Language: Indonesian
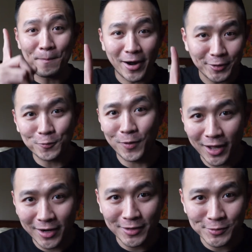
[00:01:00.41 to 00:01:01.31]
part
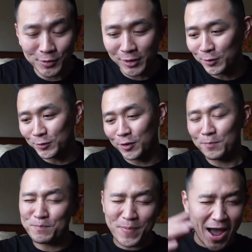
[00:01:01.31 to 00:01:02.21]
1 sudah
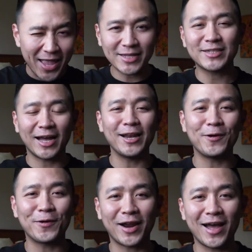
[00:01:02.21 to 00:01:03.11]
ditonton banyak sekali
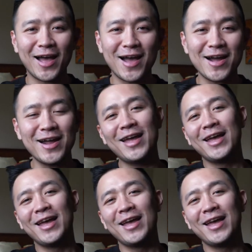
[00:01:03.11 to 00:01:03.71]
orang